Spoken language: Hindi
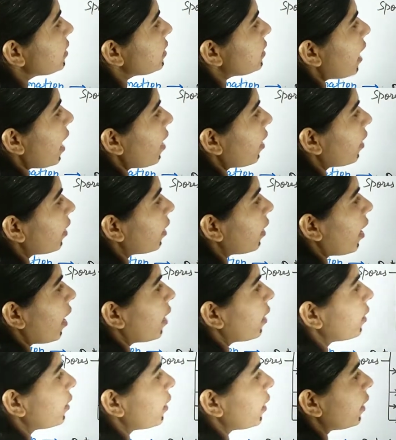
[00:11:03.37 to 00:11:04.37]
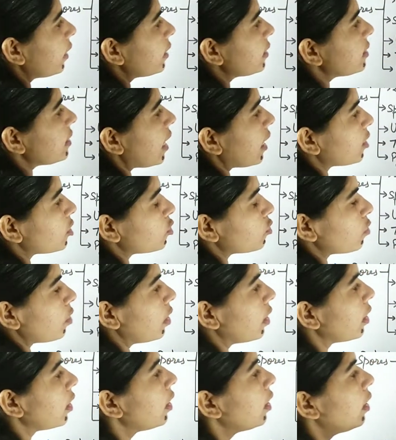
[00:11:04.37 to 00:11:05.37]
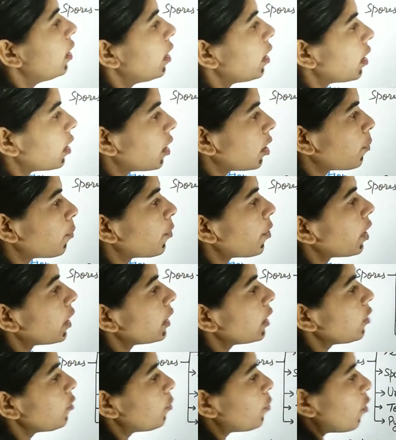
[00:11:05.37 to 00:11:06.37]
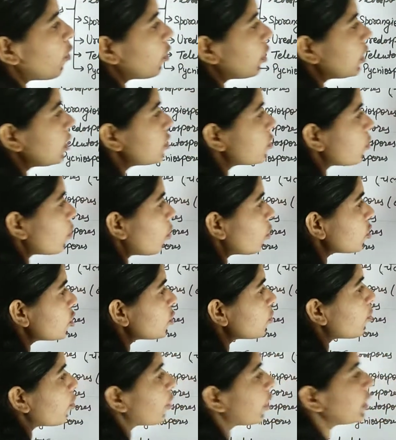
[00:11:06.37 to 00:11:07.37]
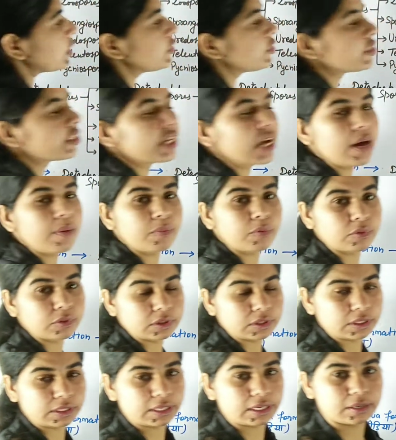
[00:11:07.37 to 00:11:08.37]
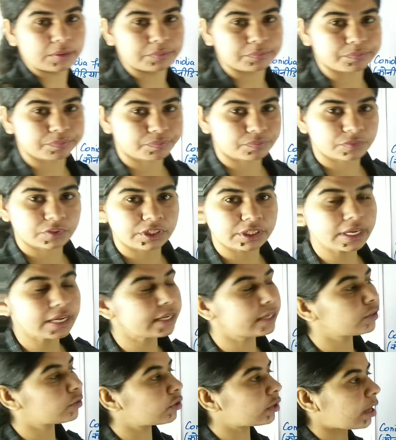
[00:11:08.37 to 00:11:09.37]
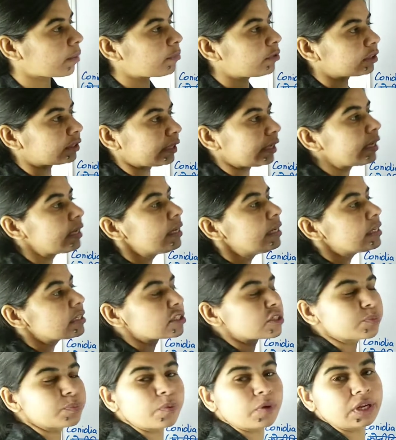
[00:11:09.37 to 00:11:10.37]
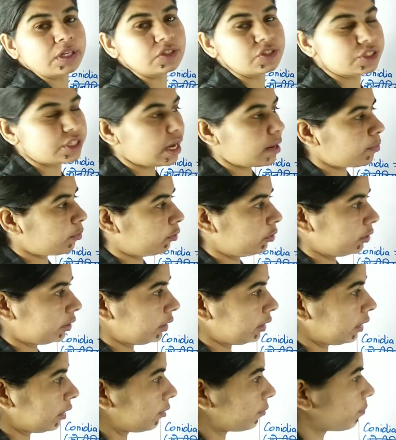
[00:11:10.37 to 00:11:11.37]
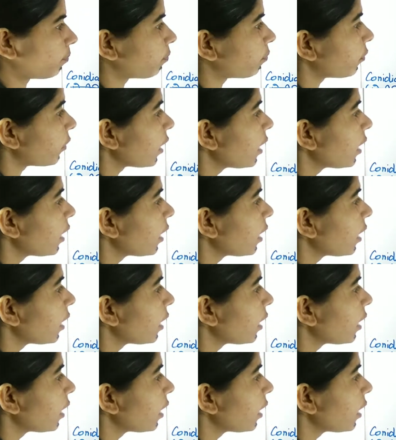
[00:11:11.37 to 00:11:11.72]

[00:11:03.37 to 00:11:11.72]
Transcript: सेक लाइक ए सेक्सुअल रिप्रोडक्टिव बॉडीज को स्प्रिंजिया बोलते हैं ठीक है इनको क्या बोलते हैं स्पुरेंजिया बोलते हैं